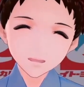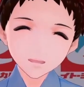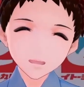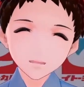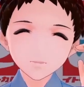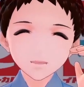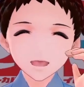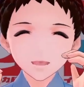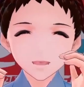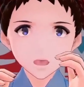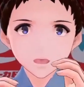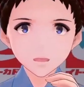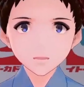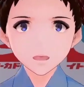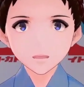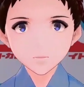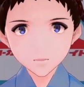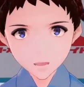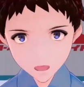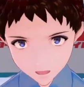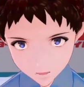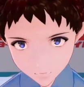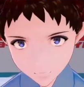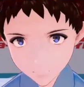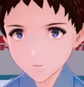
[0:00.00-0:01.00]
洋華堂の
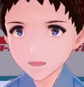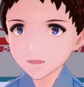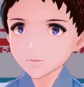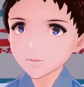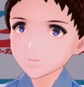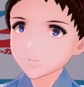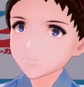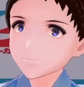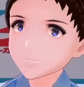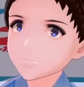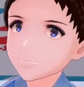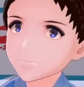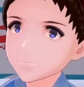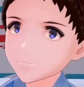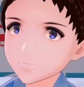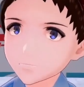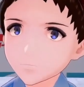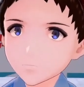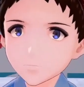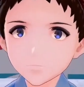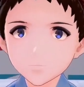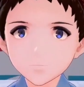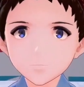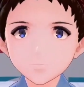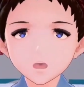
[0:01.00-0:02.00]
公式アプリ
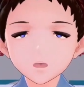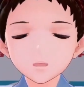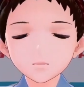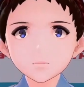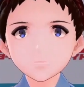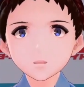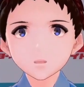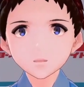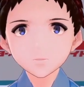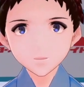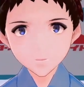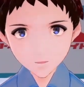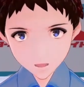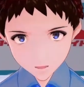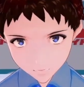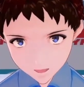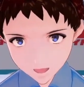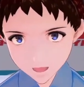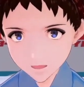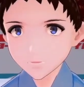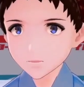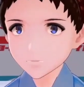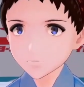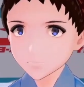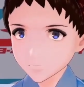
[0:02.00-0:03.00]
お使いでしょうか
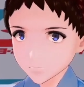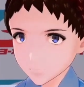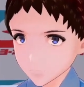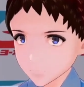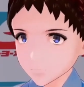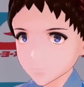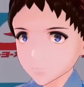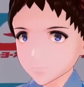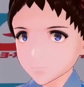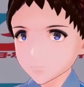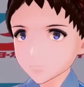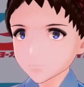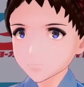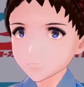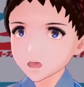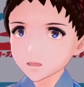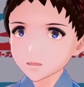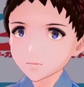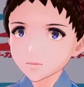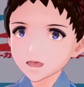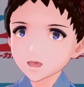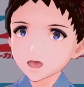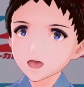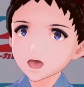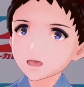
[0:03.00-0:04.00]
今
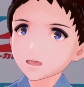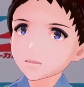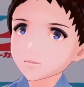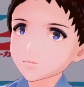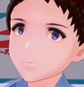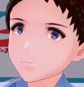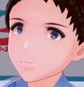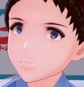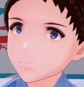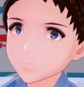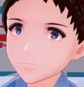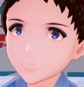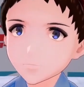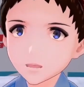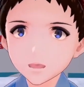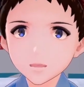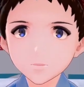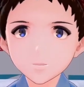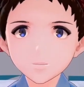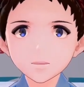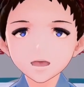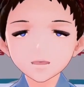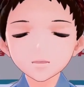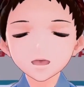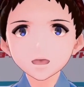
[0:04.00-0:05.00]
回はアプリの
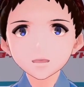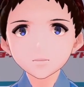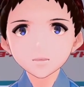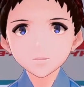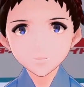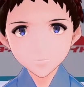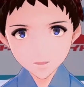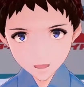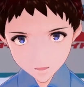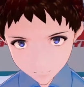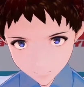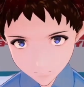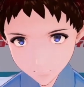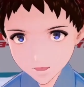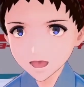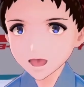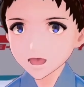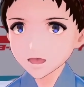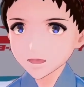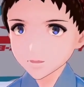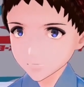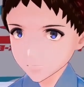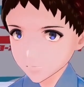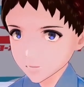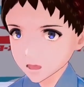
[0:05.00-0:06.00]
会員登録の
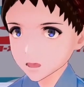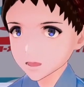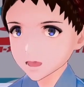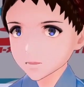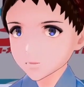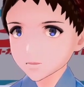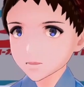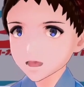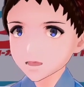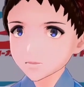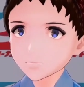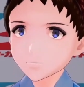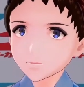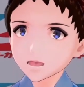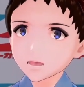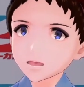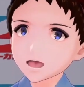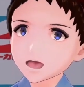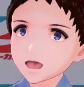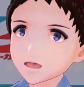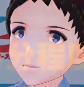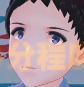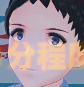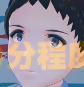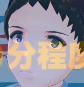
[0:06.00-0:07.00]
仕方を説明しま
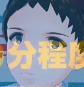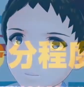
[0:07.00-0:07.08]
す